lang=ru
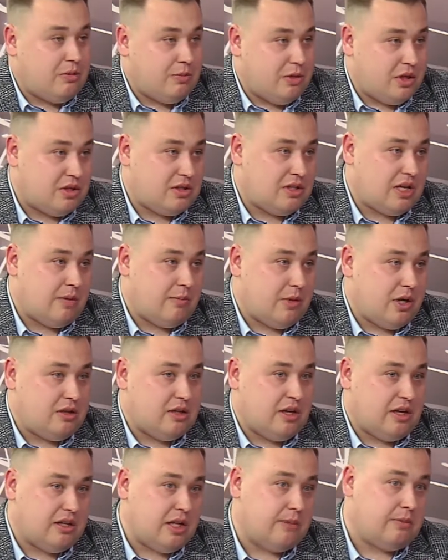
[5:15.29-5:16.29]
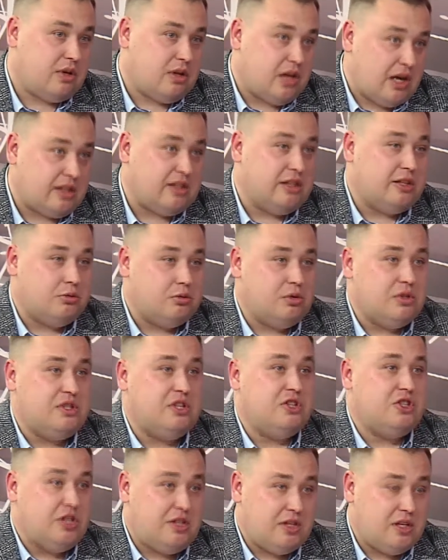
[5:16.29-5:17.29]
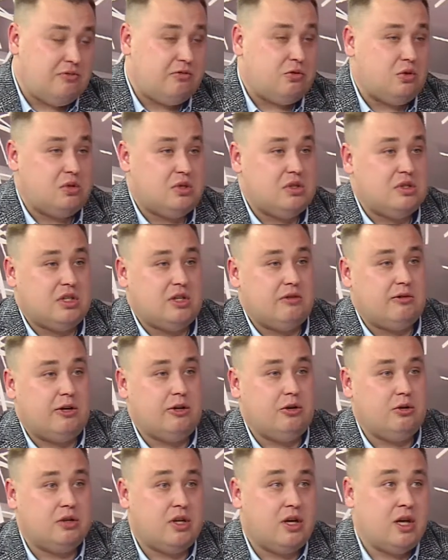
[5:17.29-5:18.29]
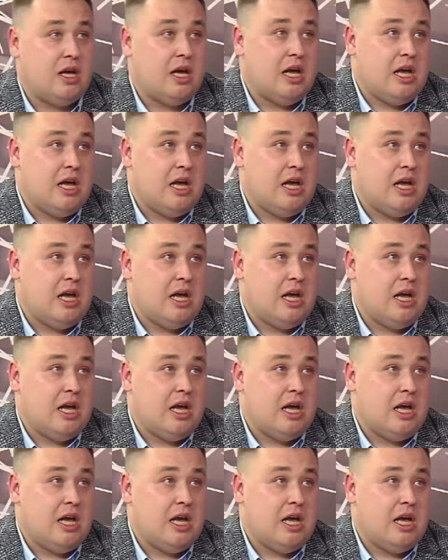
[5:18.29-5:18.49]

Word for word: мы с командой, к нам откликнулись и жители Фрунзенского района.